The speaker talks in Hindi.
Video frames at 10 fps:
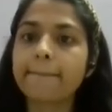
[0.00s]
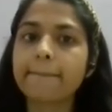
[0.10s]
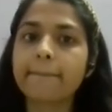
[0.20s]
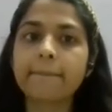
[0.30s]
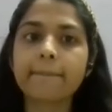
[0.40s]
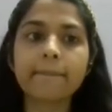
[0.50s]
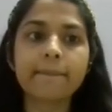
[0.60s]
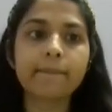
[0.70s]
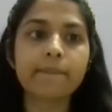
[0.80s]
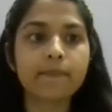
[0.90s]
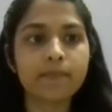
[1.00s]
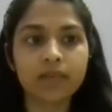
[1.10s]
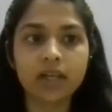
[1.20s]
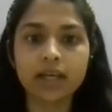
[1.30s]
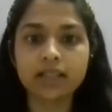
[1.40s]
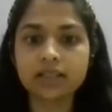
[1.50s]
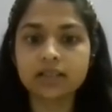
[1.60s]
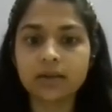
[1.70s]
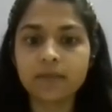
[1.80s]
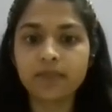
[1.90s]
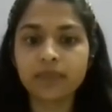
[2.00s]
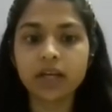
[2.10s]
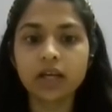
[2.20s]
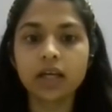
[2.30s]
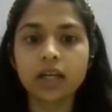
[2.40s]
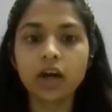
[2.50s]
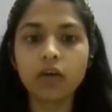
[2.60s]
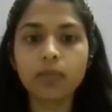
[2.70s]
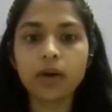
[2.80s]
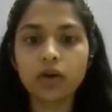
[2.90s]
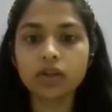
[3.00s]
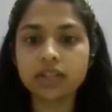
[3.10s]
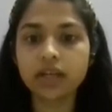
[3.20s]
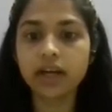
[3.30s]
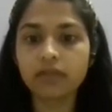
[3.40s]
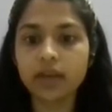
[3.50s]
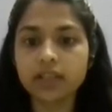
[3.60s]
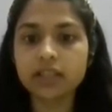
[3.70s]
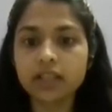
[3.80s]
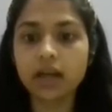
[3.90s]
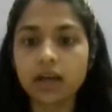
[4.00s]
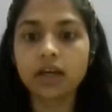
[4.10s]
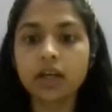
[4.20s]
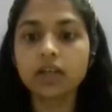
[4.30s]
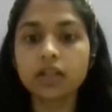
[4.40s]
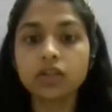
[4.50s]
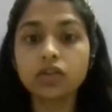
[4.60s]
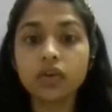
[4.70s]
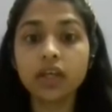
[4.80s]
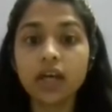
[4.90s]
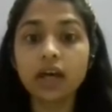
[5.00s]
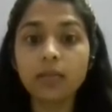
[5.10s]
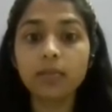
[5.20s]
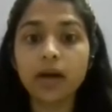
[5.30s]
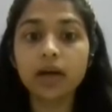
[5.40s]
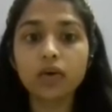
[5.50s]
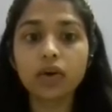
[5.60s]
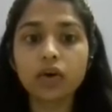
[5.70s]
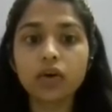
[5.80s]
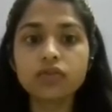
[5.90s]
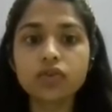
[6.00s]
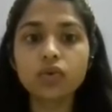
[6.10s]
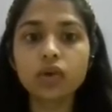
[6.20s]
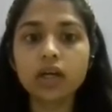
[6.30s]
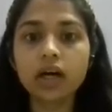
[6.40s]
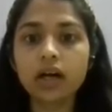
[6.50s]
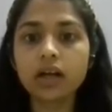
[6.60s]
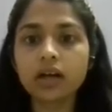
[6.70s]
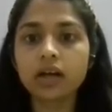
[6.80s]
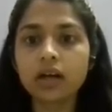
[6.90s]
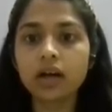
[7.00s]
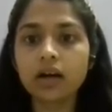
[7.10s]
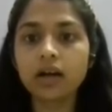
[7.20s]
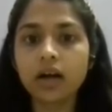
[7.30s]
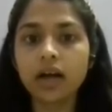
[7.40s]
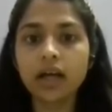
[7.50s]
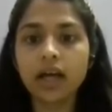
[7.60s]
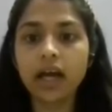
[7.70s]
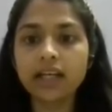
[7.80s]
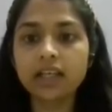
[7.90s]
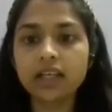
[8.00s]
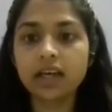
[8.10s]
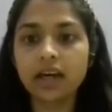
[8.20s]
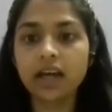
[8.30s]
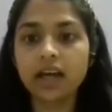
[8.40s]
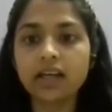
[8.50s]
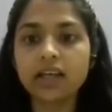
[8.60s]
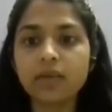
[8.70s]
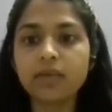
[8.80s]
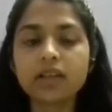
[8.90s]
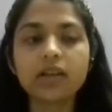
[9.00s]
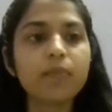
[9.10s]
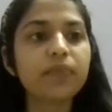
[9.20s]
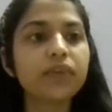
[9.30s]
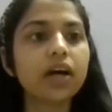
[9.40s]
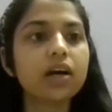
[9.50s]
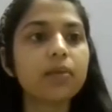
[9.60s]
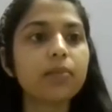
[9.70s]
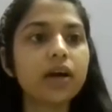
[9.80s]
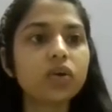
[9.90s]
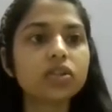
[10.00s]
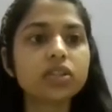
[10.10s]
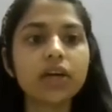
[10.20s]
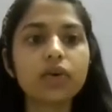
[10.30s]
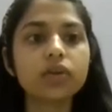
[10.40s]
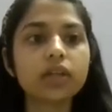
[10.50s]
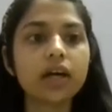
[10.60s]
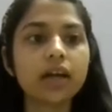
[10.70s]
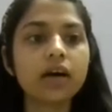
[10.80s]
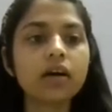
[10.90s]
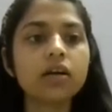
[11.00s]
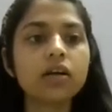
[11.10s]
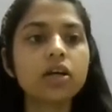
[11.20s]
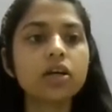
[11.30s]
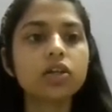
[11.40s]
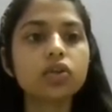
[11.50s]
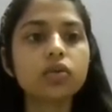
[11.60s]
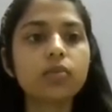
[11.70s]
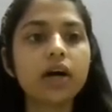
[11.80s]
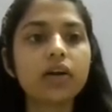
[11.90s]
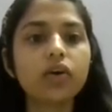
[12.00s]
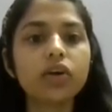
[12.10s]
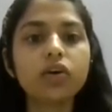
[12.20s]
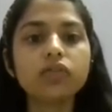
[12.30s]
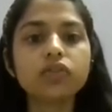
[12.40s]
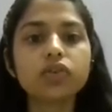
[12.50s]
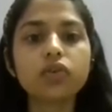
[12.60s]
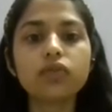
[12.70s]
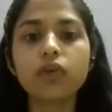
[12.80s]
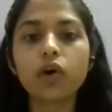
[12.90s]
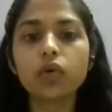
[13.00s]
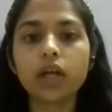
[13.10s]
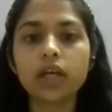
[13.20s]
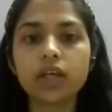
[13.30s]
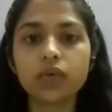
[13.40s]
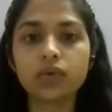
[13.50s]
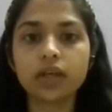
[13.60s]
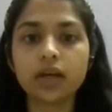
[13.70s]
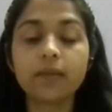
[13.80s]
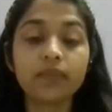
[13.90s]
यस यस नाउ परऑक्साइड इफेक्ट ठीक है तो ये मार्कोनिकोव रूल का एंटी है एंटी है मतलब अगर परऑक्साइड होता है ना तो मार्कोनिकोव रूल फॉलो नहीं होता है